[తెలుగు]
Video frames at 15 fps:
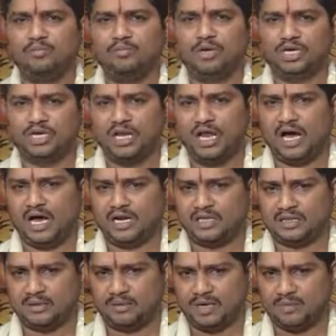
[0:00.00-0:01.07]
మిక్కిలి
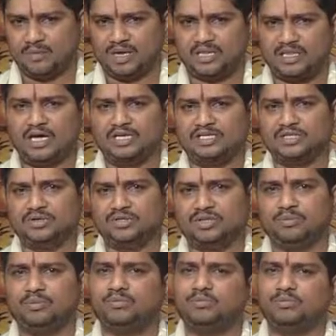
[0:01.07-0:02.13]
ఆనందమైన భరితాన్ని
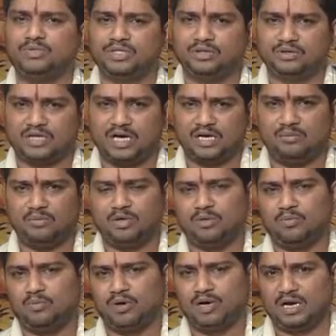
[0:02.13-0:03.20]
జీవితం జీవితాన్ని
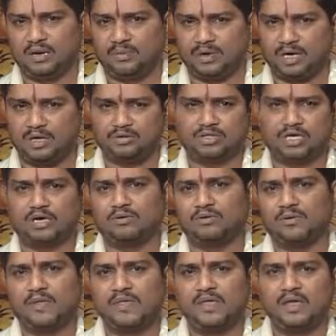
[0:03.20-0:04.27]
మీరు గడపగలుగుతారు
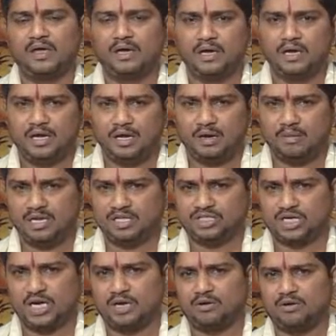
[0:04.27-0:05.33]

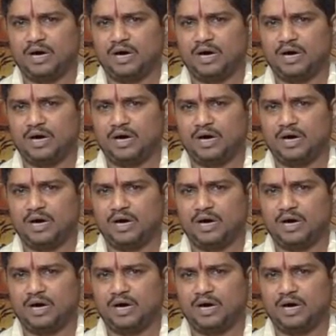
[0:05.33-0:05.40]
గమనించగలరు